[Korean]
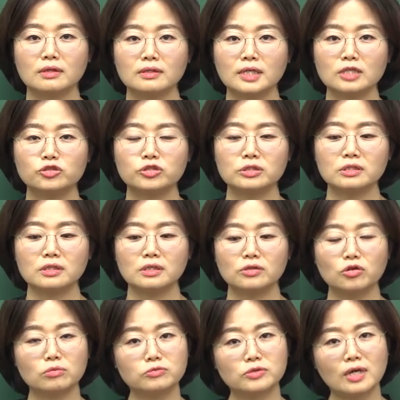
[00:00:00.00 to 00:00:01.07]
다시,
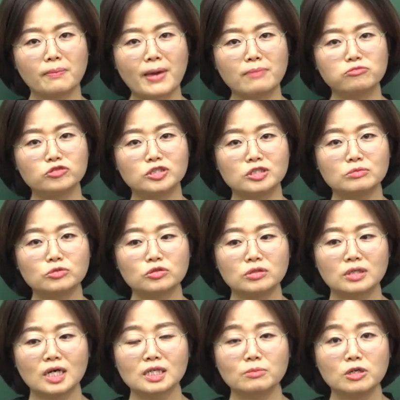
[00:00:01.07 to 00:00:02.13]
여러분, 내가 100불 지금
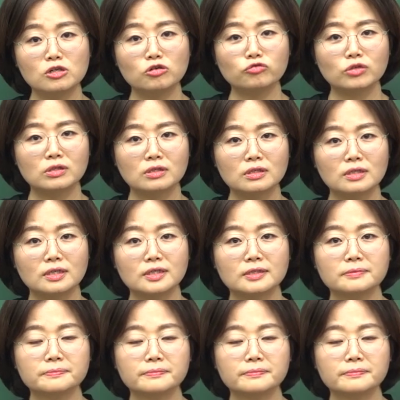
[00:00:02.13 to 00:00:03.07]
드릴까? 아니면 1년 후에 드릴까?